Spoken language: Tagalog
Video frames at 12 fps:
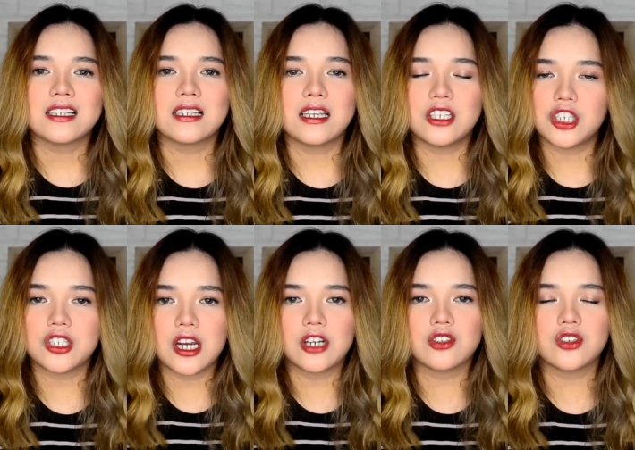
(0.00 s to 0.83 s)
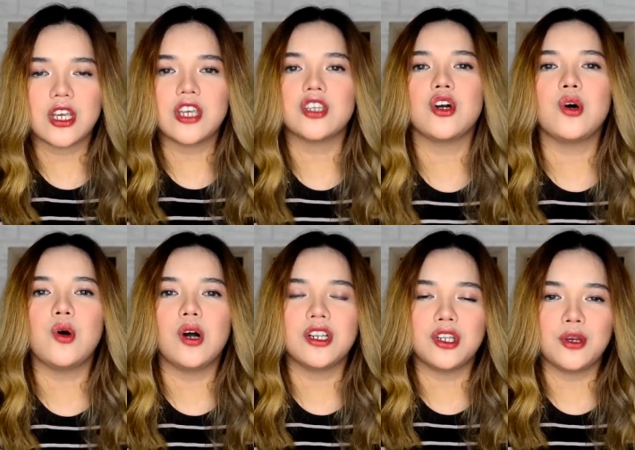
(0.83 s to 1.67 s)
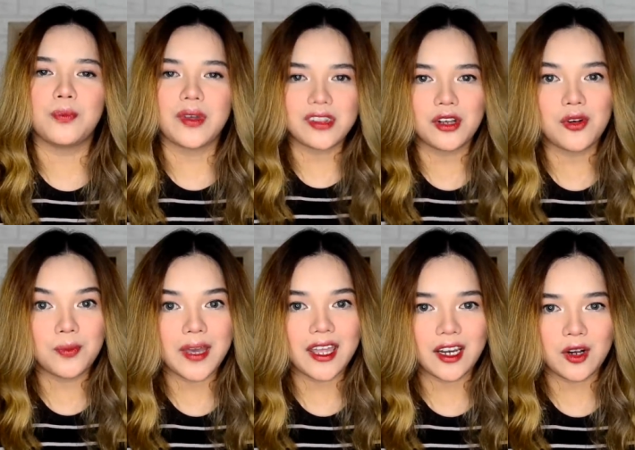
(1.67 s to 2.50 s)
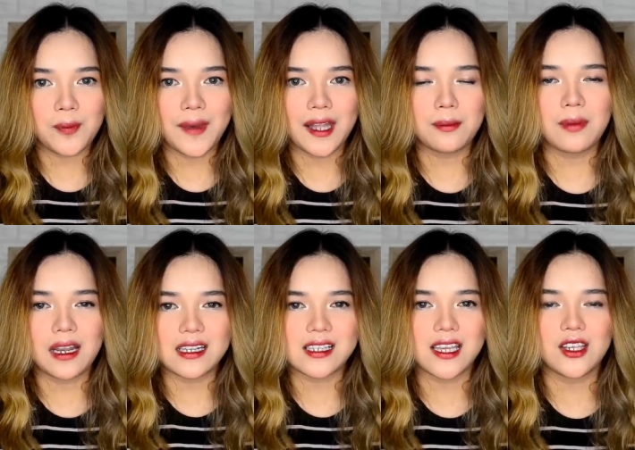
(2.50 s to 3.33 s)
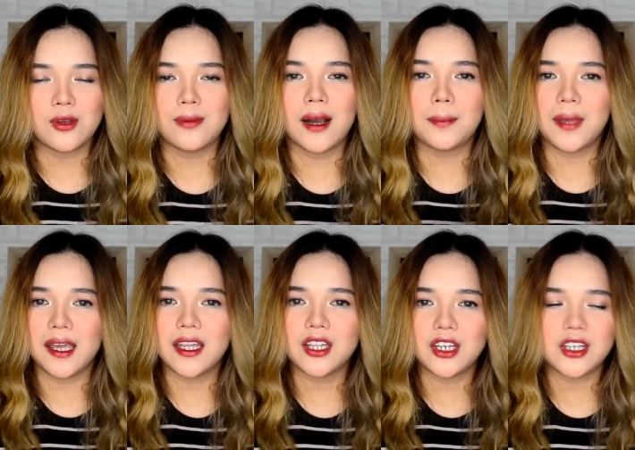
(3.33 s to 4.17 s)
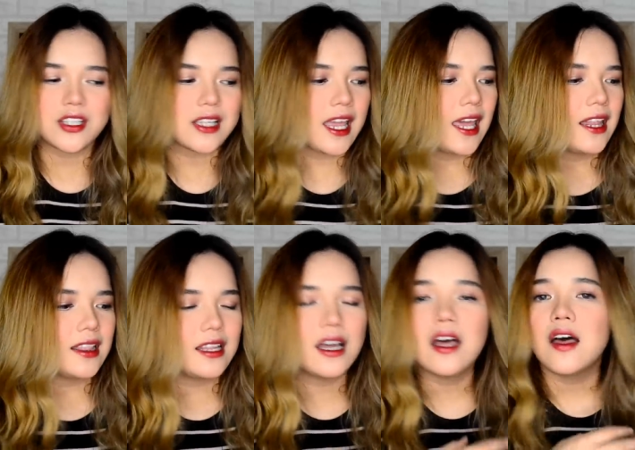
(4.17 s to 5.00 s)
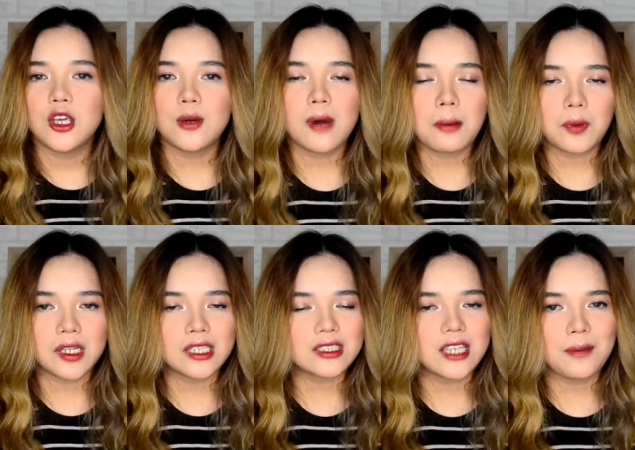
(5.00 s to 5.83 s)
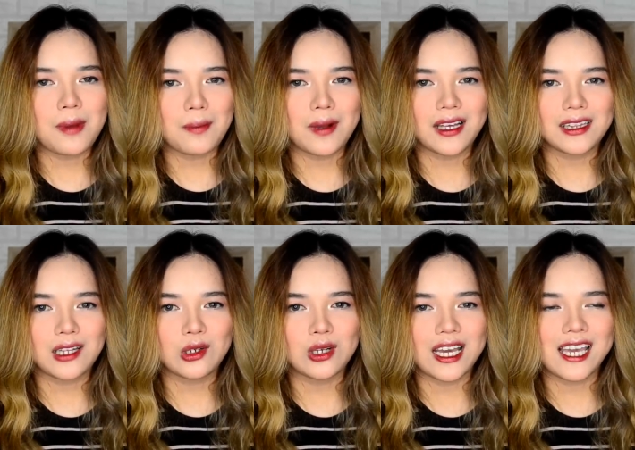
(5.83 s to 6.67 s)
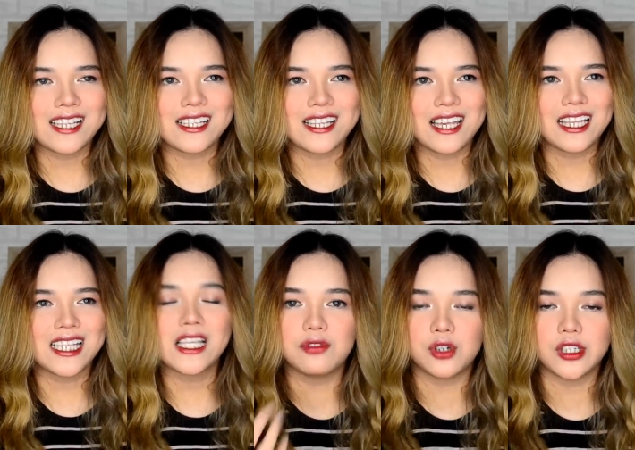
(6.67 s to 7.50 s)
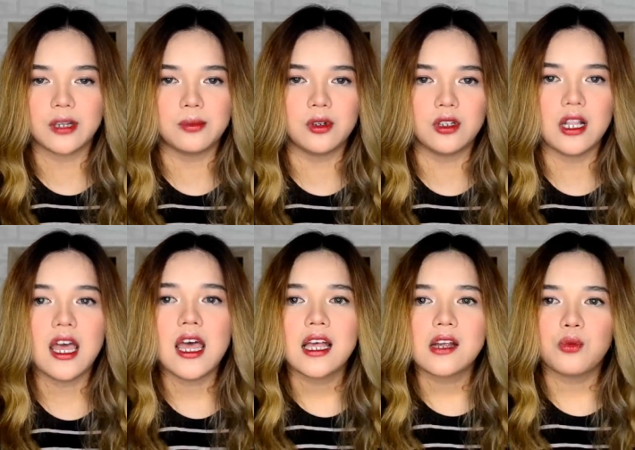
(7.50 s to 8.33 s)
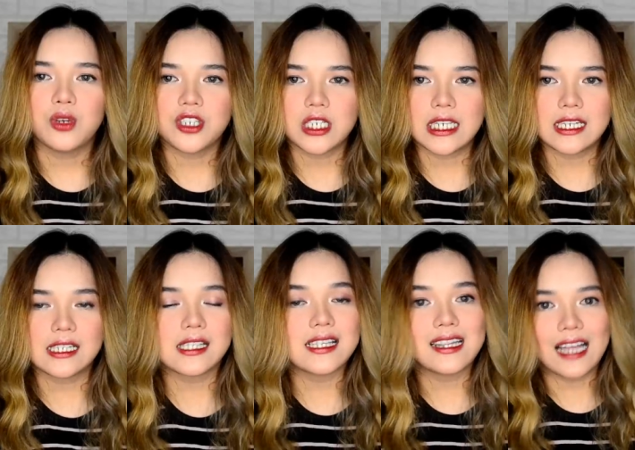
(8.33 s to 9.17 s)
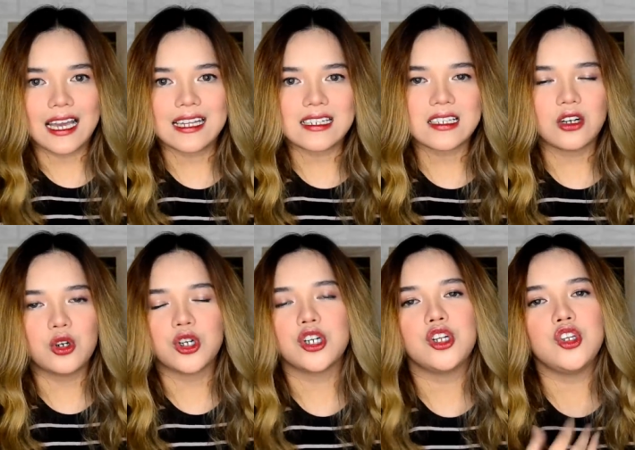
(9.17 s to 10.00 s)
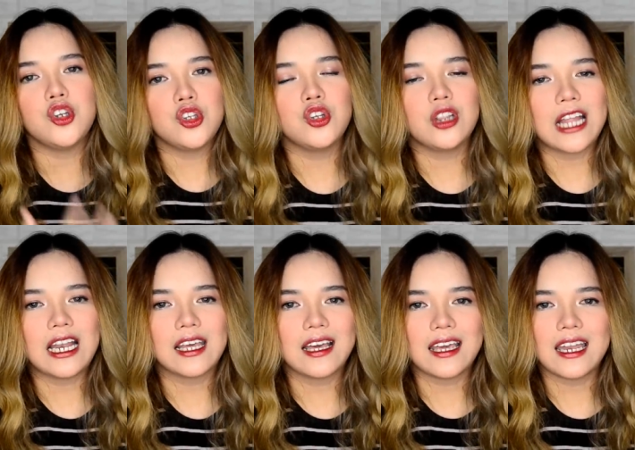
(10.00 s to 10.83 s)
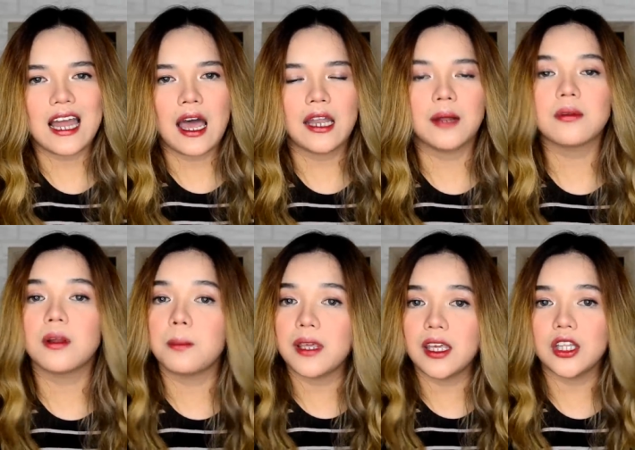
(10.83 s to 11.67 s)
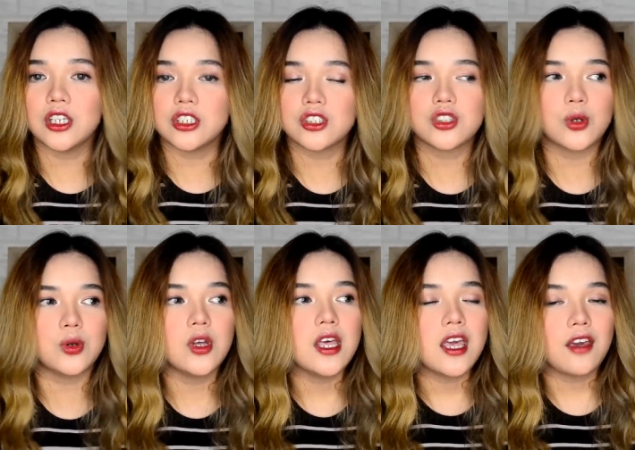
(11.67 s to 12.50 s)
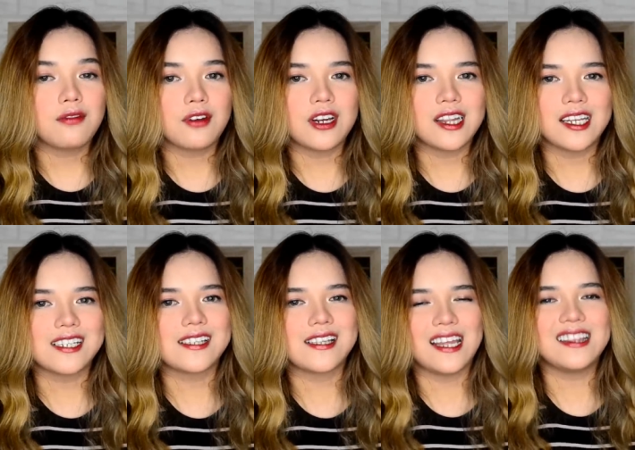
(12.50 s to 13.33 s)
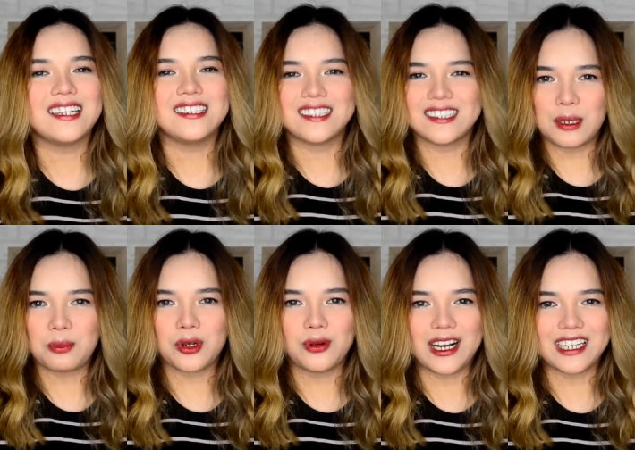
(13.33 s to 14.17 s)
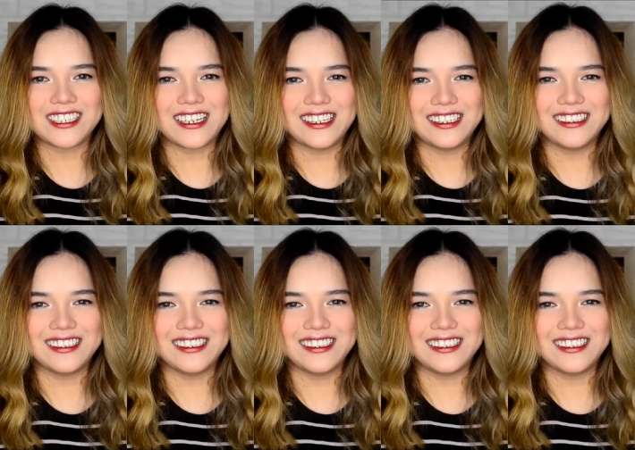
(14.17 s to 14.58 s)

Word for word: i share ko sa inyo kung ano yung pwede kong ma-recommend para sa inyong mga beginners. And yung mga products na ipapakita ko guys is affordable which is nice or yun yung talagang hinahanap ng beginners. So, if you're interested, then just keep on watching.